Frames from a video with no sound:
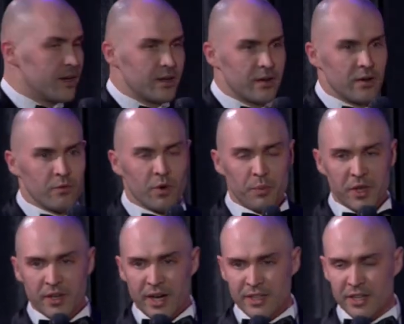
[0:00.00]
В
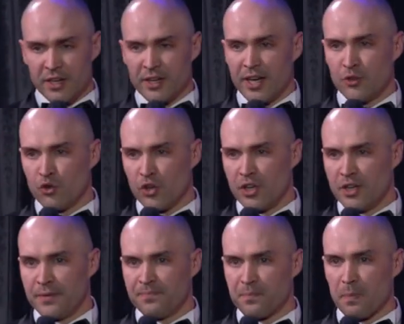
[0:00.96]
аппликаторах,
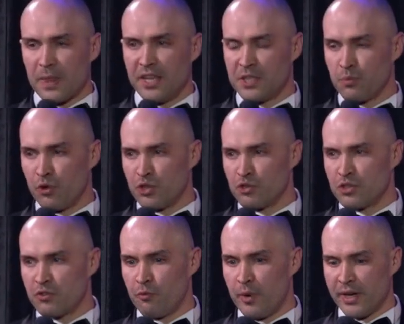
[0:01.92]
которые используются в
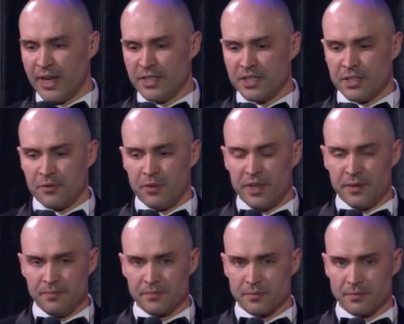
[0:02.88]
аппарате, две
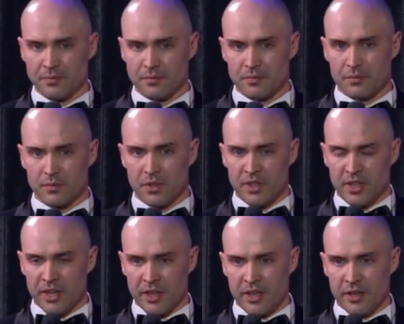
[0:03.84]

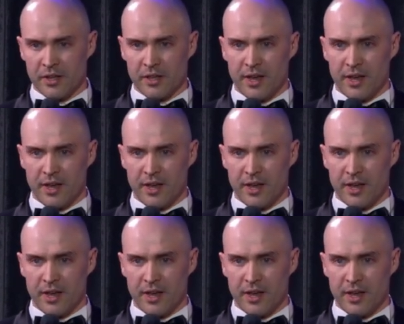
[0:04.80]
энергия.